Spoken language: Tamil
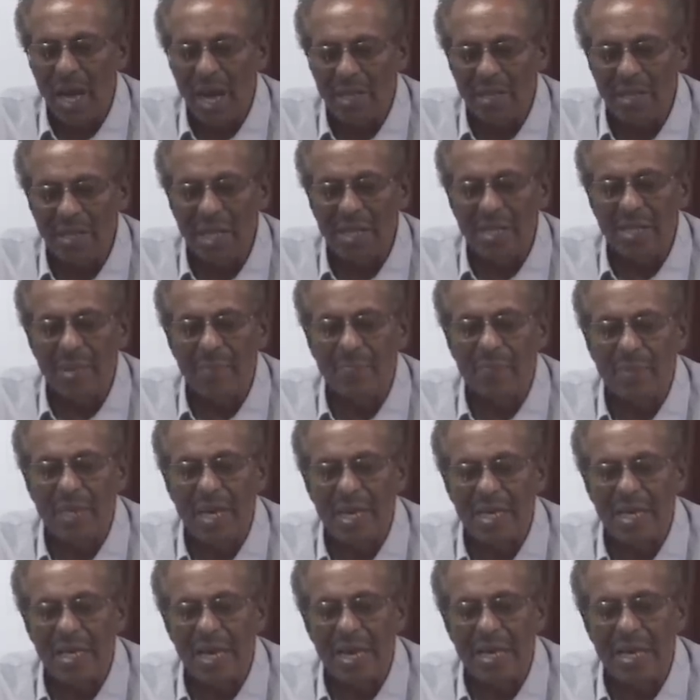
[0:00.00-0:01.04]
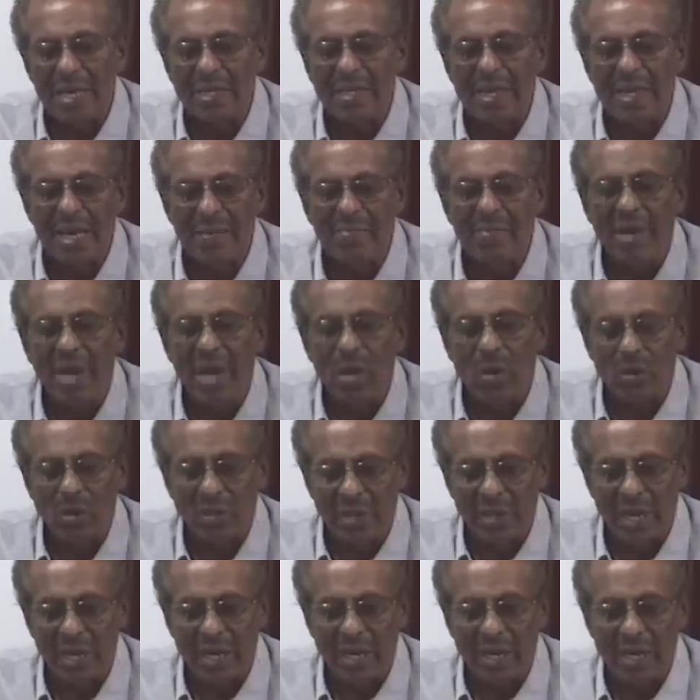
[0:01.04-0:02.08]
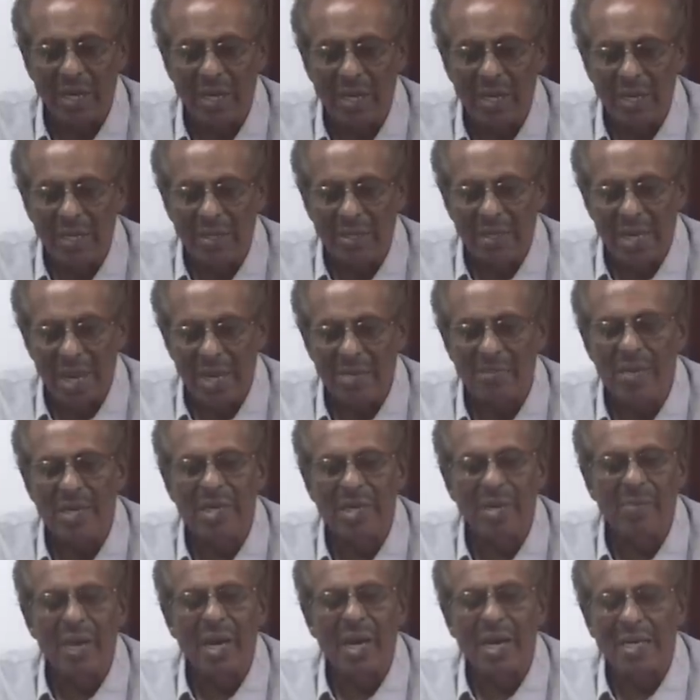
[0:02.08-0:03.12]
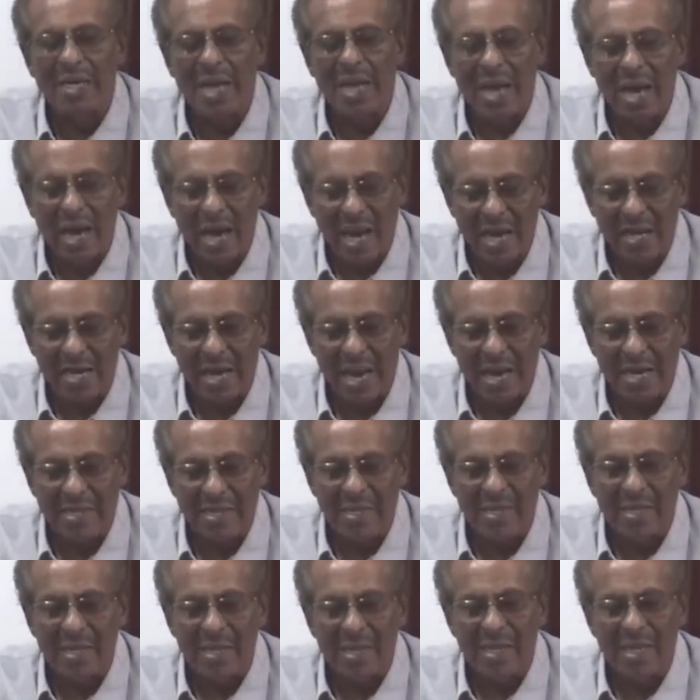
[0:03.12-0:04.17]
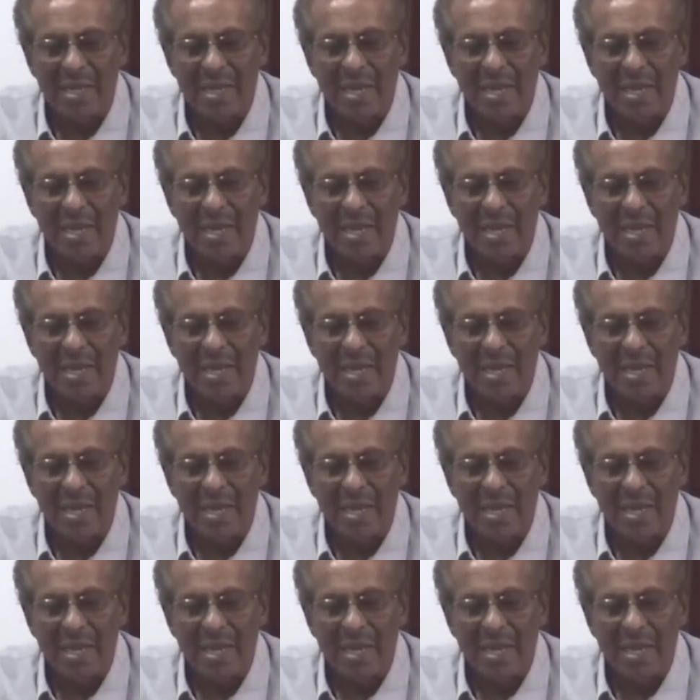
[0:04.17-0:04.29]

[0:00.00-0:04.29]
அந்தந்த பிரேரணையின் தன்மையை ஒட்டி நன்மதிமைகளை ஆராய்ந்து